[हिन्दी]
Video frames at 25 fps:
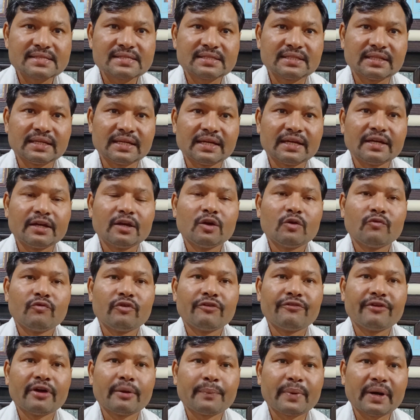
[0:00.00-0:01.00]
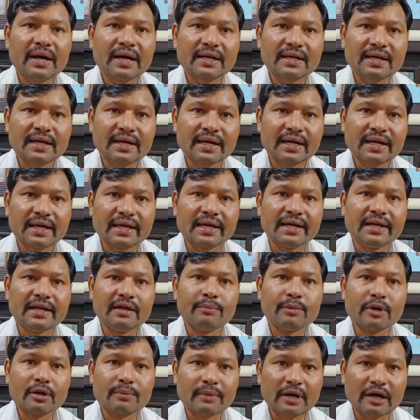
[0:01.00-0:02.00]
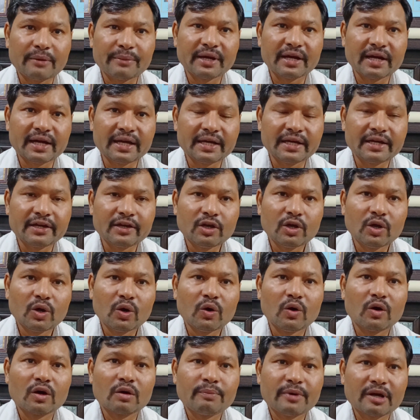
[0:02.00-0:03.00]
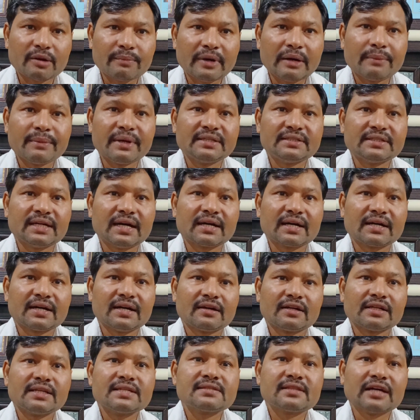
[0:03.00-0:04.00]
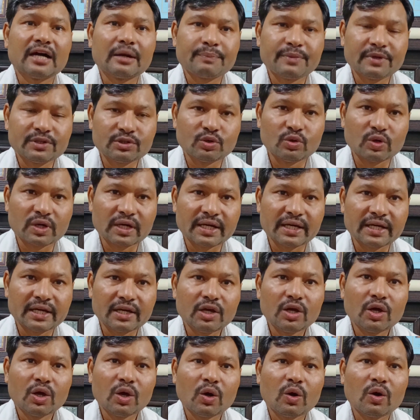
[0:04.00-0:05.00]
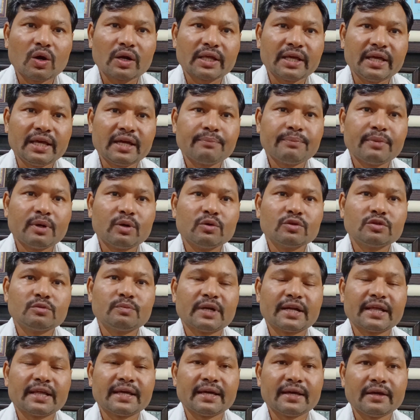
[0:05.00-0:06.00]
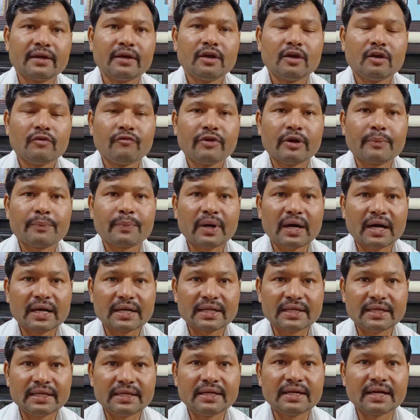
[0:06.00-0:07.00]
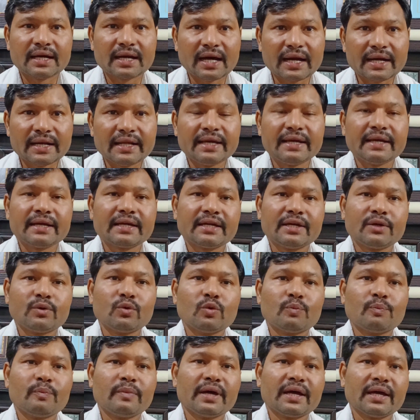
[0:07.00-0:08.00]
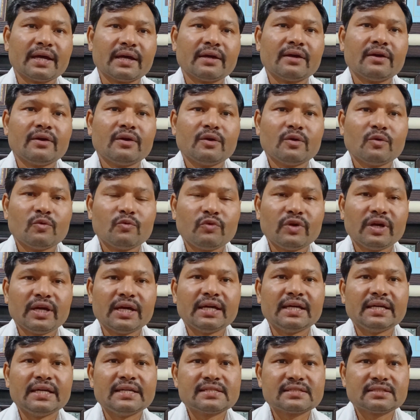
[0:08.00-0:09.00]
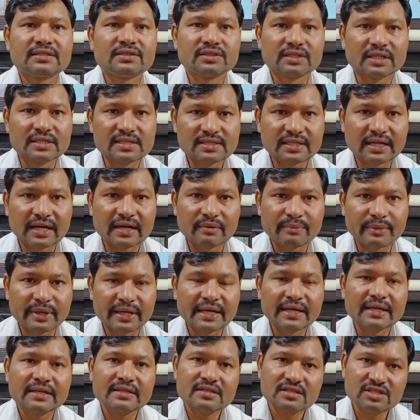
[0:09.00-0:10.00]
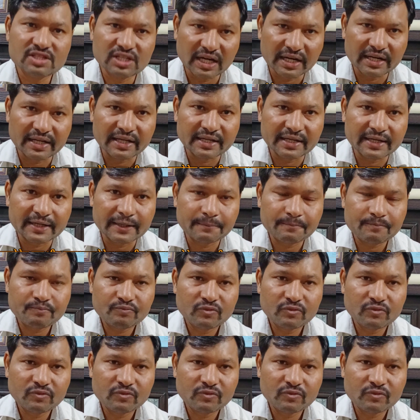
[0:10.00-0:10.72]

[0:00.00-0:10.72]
से वे व्यापार करने के लिए बर्मा में गए और बर्मा में जाकर स्थापित हो गए और एक बहुत बड़े व्यापारी घराने के रूप में वे इस संसार में जाने गए